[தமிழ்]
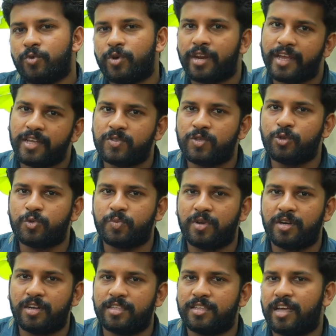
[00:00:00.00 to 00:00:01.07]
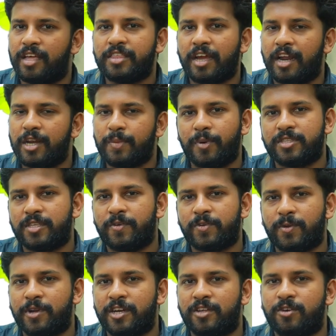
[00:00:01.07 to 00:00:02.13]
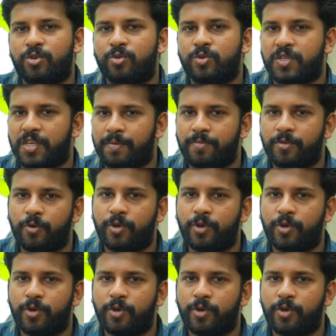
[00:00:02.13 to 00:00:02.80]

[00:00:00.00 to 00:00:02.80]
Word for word: ஒரு ரைஸ் யூஸ் பண்ணுறது அது கண்டிப்பாக தவிர்க்க வேண்டிய ஒரு விஷயம்